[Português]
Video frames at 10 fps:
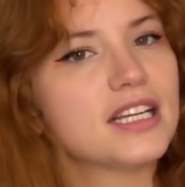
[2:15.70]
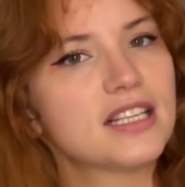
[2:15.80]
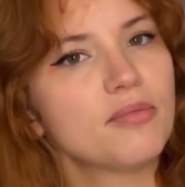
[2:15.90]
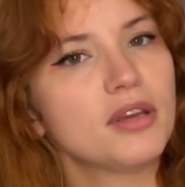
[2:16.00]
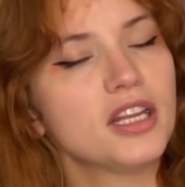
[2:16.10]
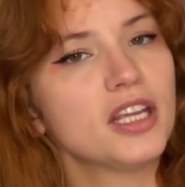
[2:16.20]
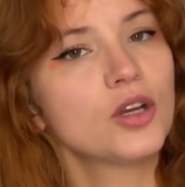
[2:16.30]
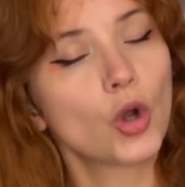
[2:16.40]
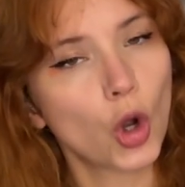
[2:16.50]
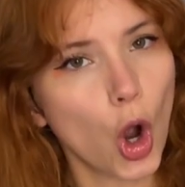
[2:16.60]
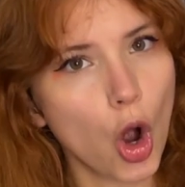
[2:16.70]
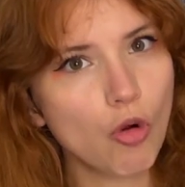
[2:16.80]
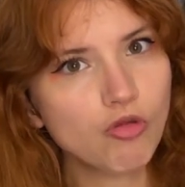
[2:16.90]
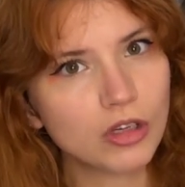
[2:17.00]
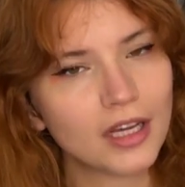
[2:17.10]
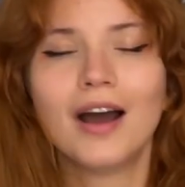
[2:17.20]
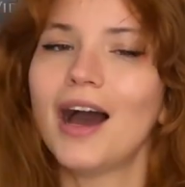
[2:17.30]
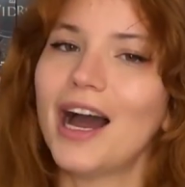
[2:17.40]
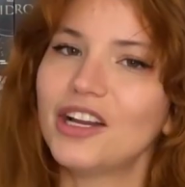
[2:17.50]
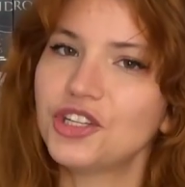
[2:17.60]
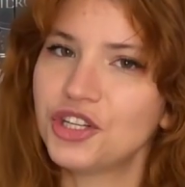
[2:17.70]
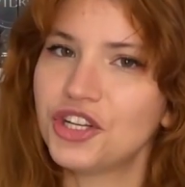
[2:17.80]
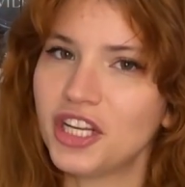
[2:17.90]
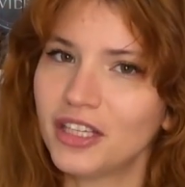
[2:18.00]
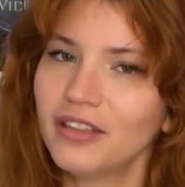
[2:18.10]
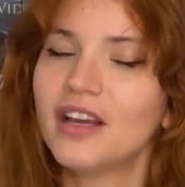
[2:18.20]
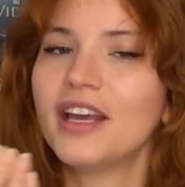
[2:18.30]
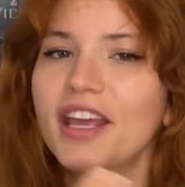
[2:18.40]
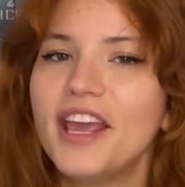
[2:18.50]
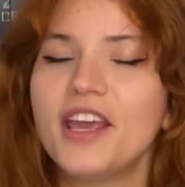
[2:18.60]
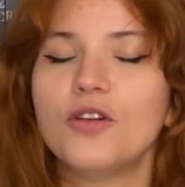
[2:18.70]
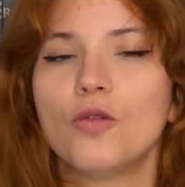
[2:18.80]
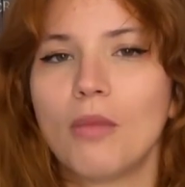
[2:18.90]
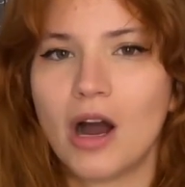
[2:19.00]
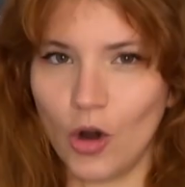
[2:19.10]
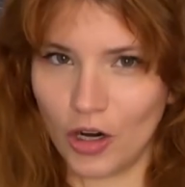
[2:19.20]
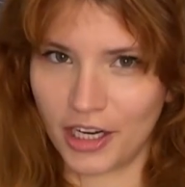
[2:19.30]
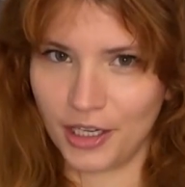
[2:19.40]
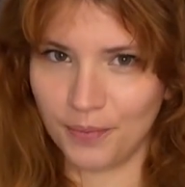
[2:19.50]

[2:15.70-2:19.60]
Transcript: Sabine com a Shin e o Marrock.